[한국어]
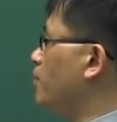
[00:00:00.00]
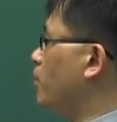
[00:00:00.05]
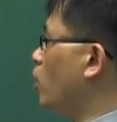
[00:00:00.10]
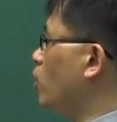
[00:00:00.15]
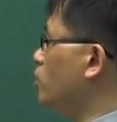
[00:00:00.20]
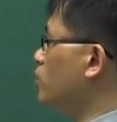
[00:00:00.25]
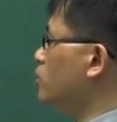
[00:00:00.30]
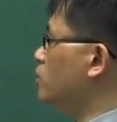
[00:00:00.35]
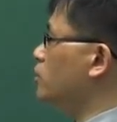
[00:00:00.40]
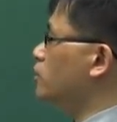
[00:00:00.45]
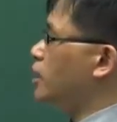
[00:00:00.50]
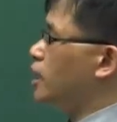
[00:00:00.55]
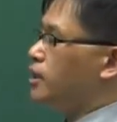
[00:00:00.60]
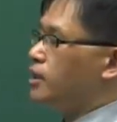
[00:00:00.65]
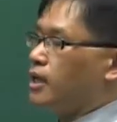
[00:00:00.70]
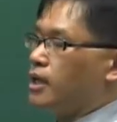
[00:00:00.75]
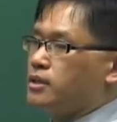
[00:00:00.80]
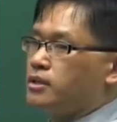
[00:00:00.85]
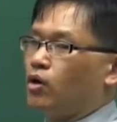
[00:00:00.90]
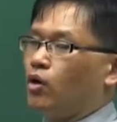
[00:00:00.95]
펀드에
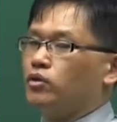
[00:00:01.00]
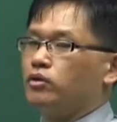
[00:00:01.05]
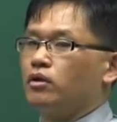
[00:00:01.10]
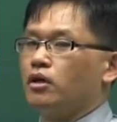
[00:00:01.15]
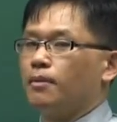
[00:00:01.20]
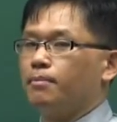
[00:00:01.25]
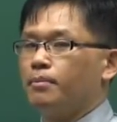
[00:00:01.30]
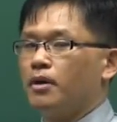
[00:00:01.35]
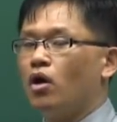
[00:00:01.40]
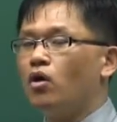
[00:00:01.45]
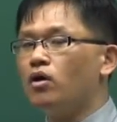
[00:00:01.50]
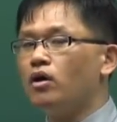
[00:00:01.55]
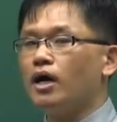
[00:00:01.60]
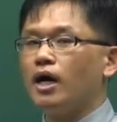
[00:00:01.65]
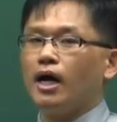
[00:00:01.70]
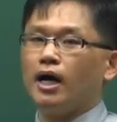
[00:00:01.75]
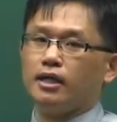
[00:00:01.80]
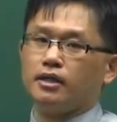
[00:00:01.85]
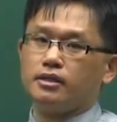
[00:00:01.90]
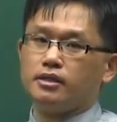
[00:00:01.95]
대해서 어떻게
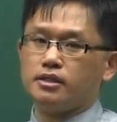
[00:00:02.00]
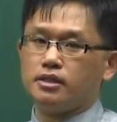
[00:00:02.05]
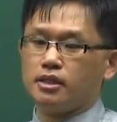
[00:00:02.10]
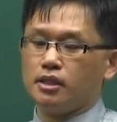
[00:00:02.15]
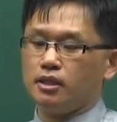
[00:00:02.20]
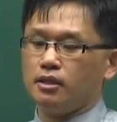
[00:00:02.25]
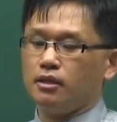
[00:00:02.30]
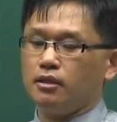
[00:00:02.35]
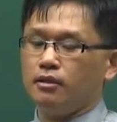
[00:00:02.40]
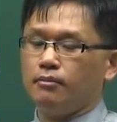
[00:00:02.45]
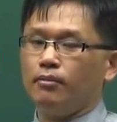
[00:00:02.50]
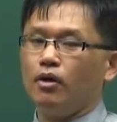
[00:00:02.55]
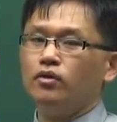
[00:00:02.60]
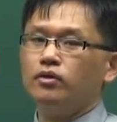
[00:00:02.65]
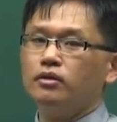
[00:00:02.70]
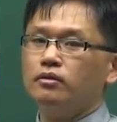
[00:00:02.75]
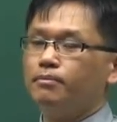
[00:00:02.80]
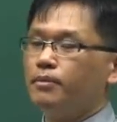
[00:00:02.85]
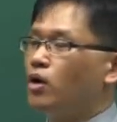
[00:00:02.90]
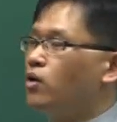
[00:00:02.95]
평가하는지
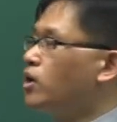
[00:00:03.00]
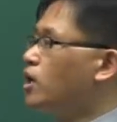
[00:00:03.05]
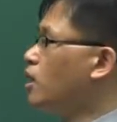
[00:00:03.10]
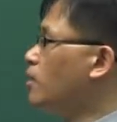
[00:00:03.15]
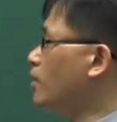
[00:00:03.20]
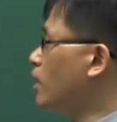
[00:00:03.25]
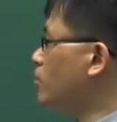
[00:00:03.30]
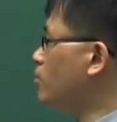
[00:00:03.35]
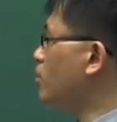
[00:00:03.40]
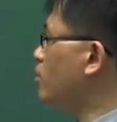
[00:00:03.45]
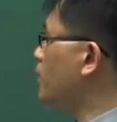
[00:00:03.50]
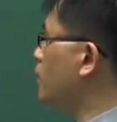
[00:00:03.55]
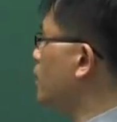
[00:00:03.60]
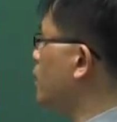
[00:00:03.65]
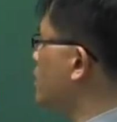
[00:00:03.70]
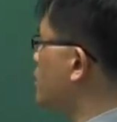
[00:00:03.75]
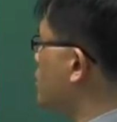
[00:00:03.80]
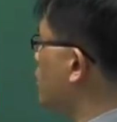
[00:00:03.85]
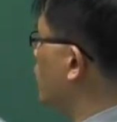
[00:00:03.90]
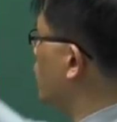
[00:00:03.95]
펀드 평가 방법에
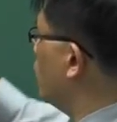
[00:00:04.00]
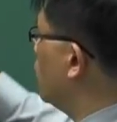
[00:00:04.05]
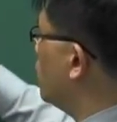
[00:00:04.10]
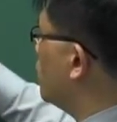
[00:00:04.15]
대해서